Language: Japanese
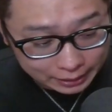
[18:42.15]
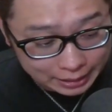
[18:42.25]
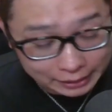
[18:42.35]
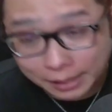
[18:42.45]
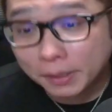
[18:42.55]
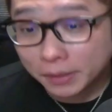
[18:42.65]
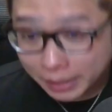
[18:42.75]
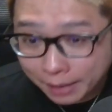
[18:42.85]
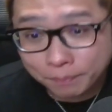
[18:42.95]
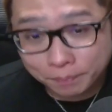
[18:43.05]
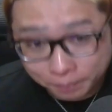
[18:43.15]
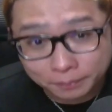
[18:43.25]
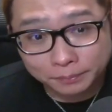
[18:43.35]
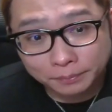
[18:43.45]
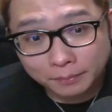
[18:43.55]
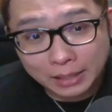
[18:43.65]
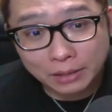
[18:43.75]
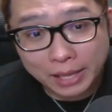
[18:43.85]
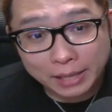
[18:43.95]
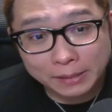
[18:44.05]
冷やしレベルでね。うん。な
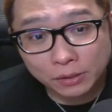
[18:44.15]
ので、まあ、